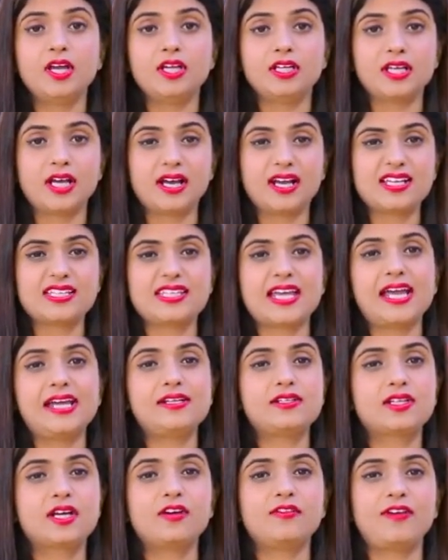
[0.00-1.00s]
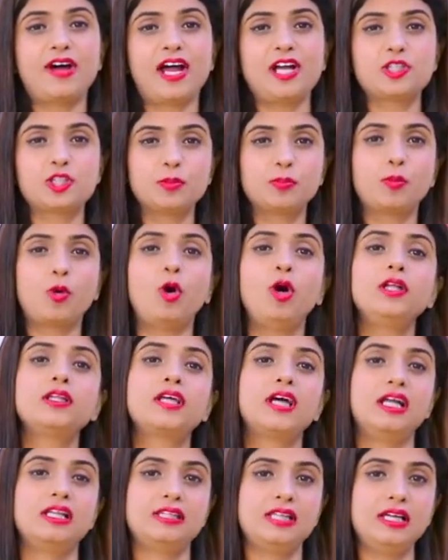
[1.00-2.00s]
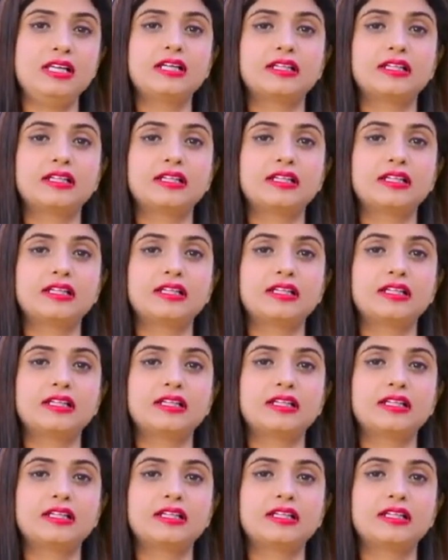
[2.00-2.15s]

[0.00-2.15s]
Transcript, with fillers: यहाँ का साइड का फैट जो बहुत गंदा